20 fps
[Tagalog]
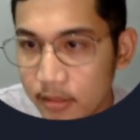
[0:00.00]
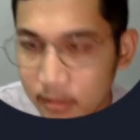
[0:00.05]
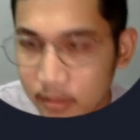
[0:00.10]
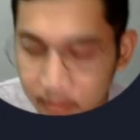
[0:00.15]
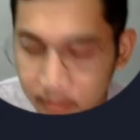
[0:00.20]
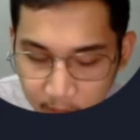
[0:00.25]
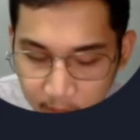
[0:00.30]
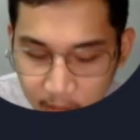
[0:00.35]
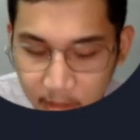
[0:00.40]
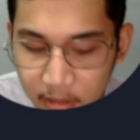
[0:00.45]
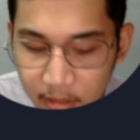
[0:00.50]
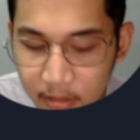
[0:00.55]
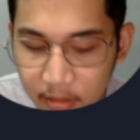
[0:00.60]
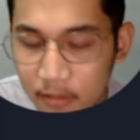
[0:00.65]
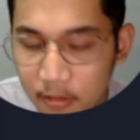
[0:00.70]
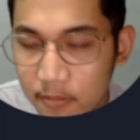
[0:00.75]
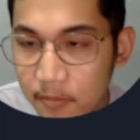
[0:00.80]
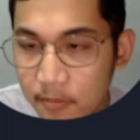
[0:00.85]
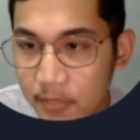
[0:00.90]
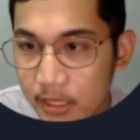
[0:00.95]
Log
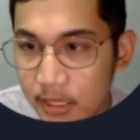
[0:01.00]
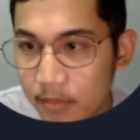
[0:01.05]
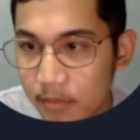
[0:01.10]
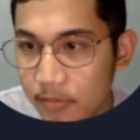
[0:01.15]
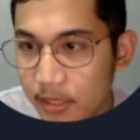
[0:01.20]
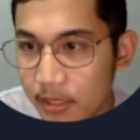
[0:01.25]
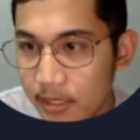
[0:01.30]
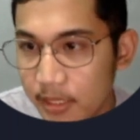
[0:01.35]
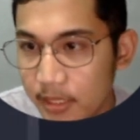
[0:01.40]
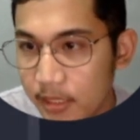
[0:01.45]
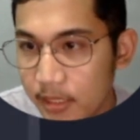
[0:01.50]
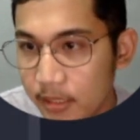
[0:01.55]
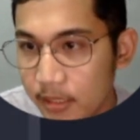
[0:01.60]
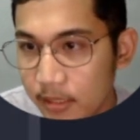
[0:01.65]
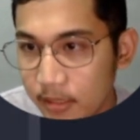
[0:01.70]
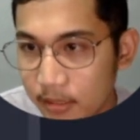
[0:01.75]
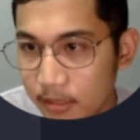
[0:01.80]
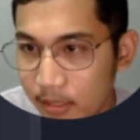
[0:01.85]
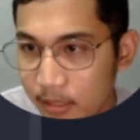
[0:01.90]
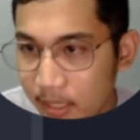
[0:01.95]
complete body.
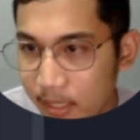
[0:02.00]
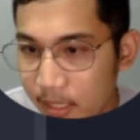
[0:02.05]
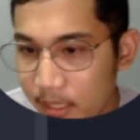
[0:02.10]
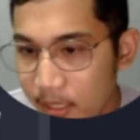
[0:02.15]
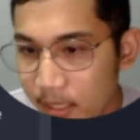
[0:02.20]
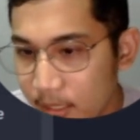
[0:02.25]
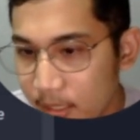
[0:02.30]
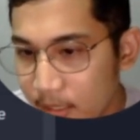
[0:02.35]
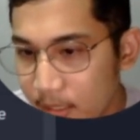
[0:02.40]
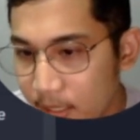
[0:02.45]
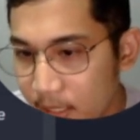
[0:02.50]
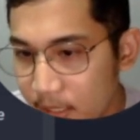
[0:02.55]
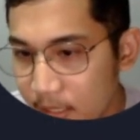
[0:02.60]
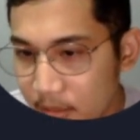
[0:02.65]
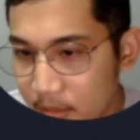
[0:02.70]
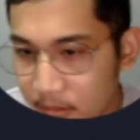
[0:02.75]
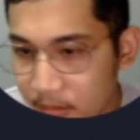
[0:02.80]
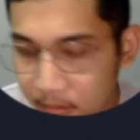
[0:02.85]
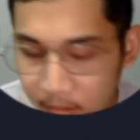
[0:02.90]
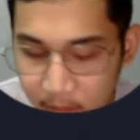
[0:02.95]
Okay? And
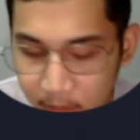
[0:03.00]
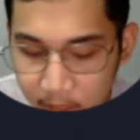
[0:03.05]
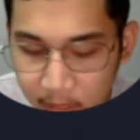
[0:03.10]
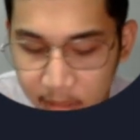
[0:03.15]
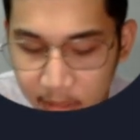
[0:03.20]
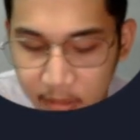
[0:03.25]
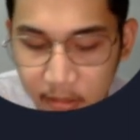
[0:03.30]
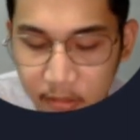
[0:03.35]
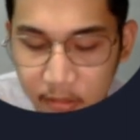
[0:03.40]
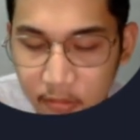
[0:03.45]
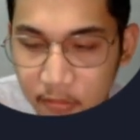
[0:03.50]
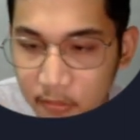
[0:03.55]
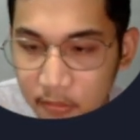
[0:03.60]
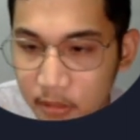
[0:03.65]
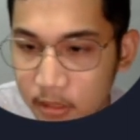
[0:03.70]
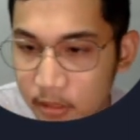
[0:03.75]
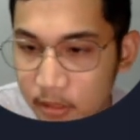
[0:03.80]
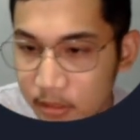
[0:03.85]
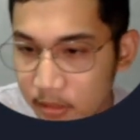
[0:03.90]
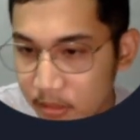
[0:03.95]
then run node
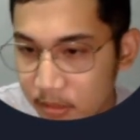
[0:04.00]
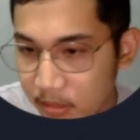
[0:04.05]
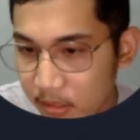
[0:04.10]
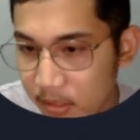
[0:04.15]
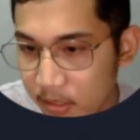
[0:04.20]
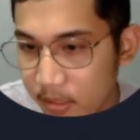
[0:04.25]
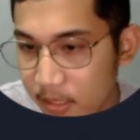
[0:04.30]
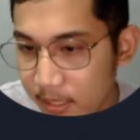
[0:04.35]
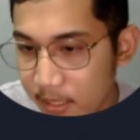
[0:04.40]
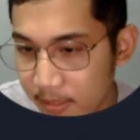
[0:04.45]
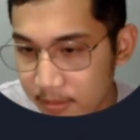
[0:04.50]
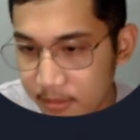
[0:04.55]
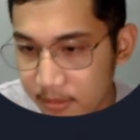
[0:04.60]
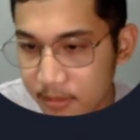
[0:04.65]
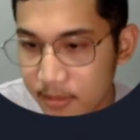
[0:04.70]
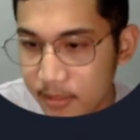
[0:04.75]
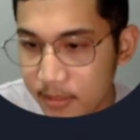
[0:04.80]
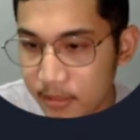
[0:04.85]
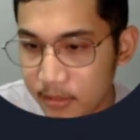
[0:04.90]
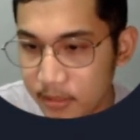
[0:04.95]

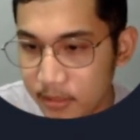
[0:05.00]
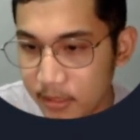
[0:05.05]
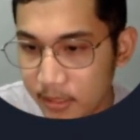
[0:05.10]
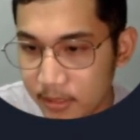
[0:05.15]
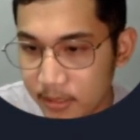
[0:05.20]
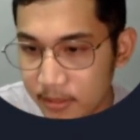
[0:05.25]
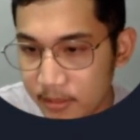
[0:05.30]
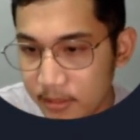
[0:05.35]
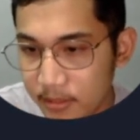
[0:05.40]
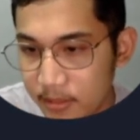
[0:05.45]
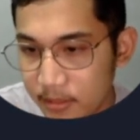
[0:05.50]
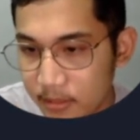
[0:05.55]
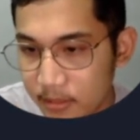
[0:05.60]
index.js.